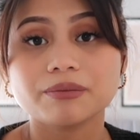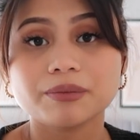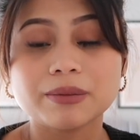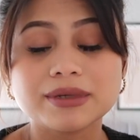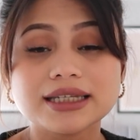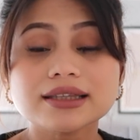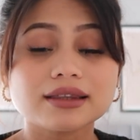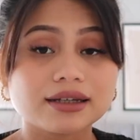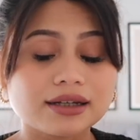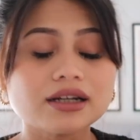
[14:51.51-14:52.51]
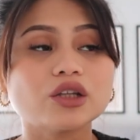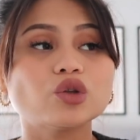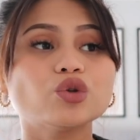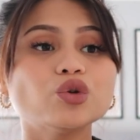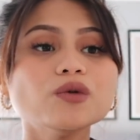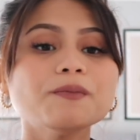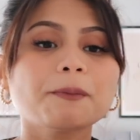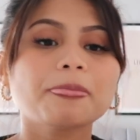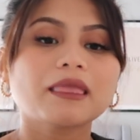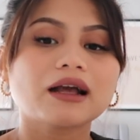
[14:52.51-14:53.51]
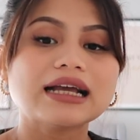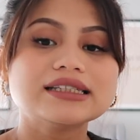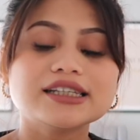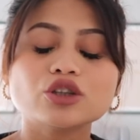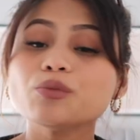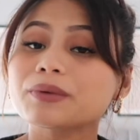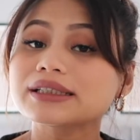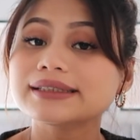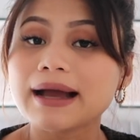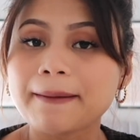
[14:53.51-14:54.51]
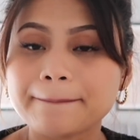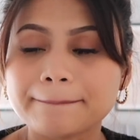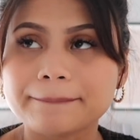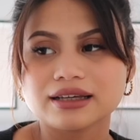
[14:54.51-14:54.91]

babysitter itu itu gajinya tuh per jam.